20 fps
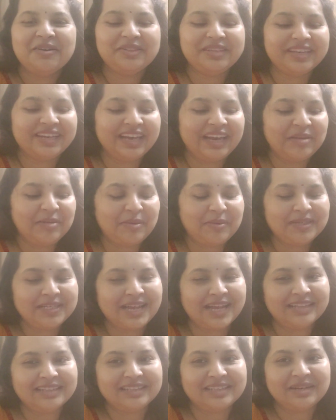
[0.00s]
ওদেরকে এইভাবে
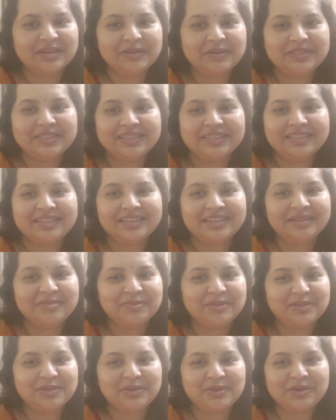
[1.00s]
সাজিয়ে গুছিয়ে দিলে
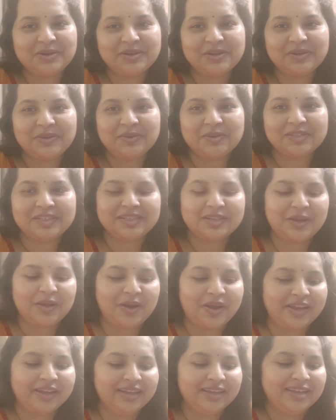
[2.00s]
ভীষণ খুশি
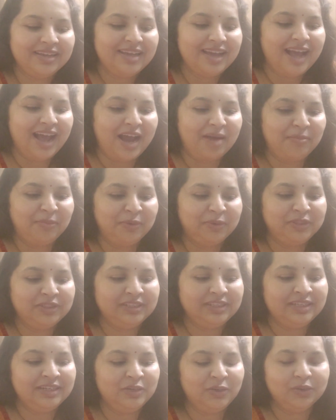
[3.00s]
হয় আর
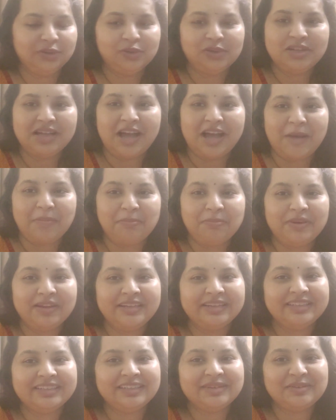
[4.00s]
প্রতিদিন নতুন কাপ
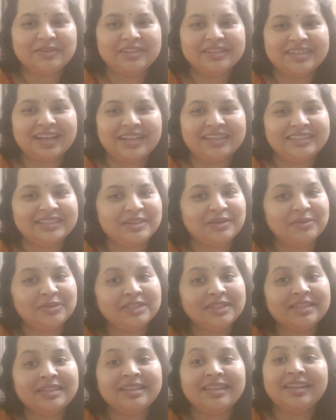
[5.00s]
প্লেটে করে সাজিয়ে
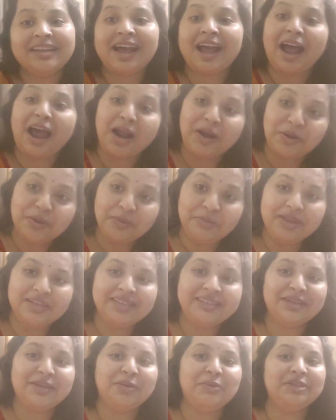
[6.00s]
গুছিয়ে দিলে আরো
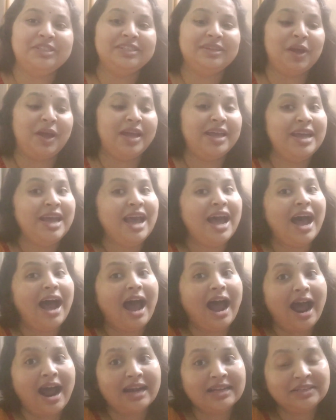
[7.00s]
বেশি খুশি হয়
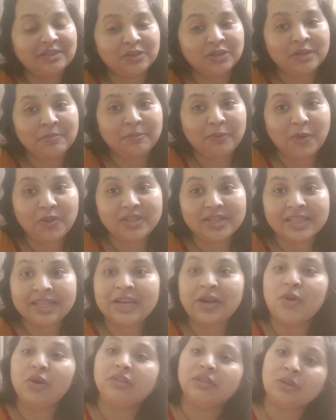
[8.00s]
আর যদি
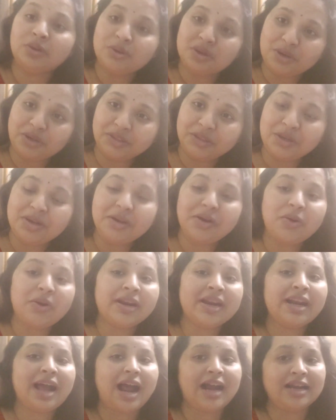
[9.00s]
প্রতিদিন নতুন নতুন
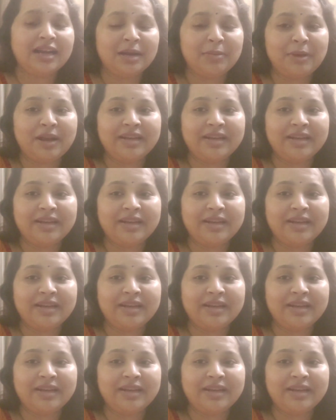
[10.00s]
করে রান্না